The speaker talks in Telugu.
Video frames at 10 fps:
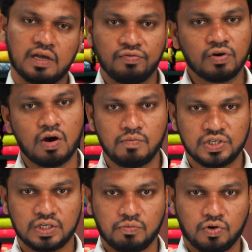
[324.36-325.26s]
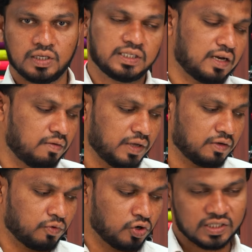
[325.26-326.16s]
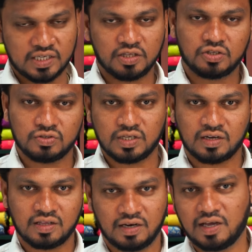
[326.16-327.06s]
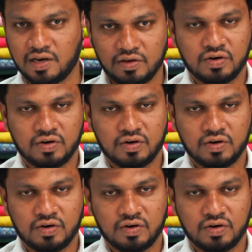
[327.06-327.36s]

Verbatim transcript: సెల్ఫ్ కాంబినేషన్ బోర్డర్స్ అండి మీరు బోర్డర్స్ అయితే చూసారు కదండి అన్నీ